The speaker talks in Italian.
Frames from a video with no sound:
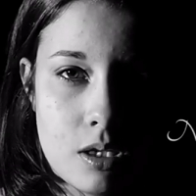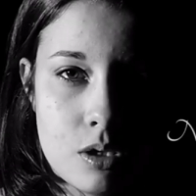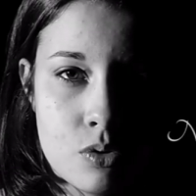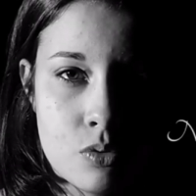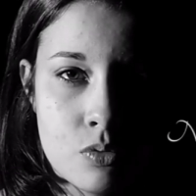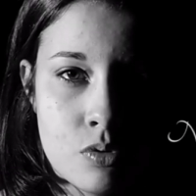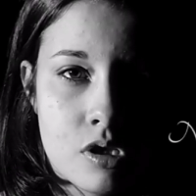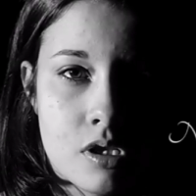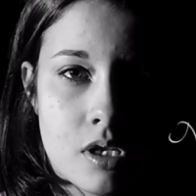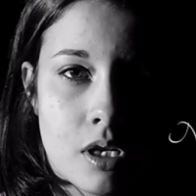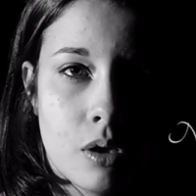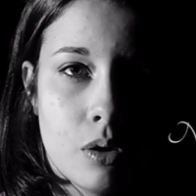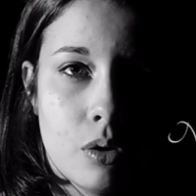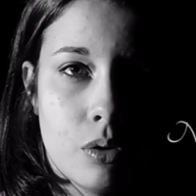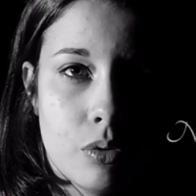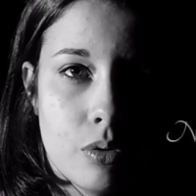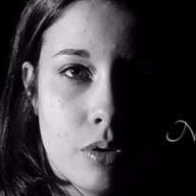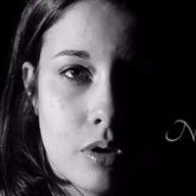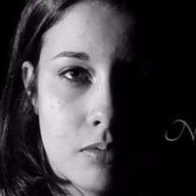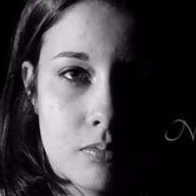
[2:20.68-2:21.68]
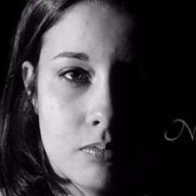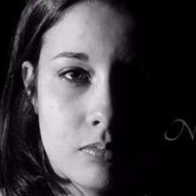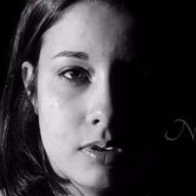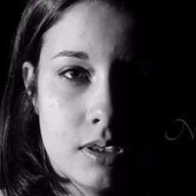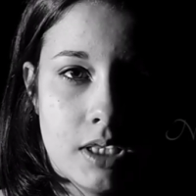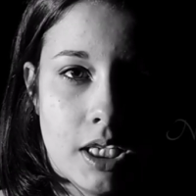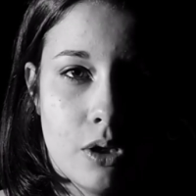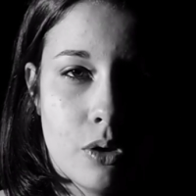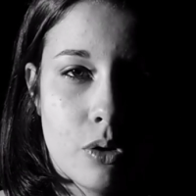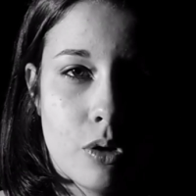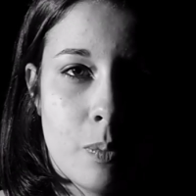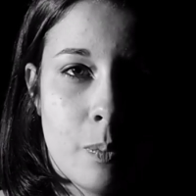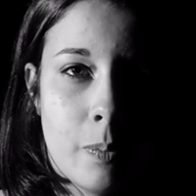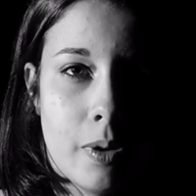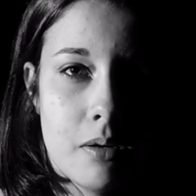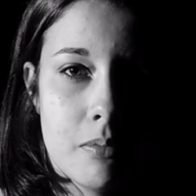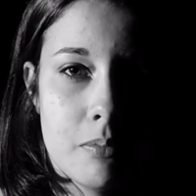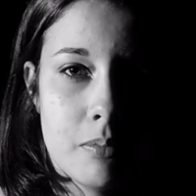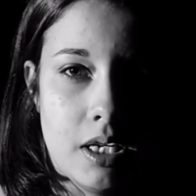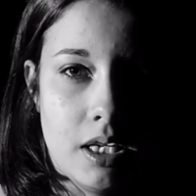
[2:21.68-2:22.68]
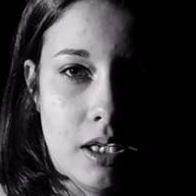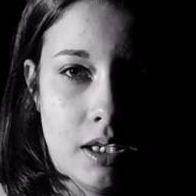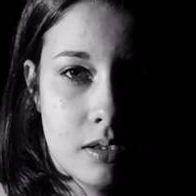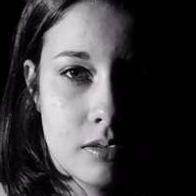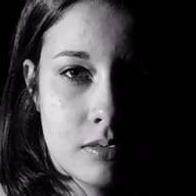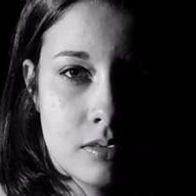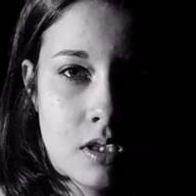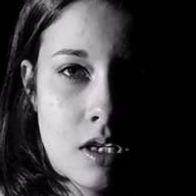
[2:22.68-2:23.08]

il giunse ancor, né colpa almena,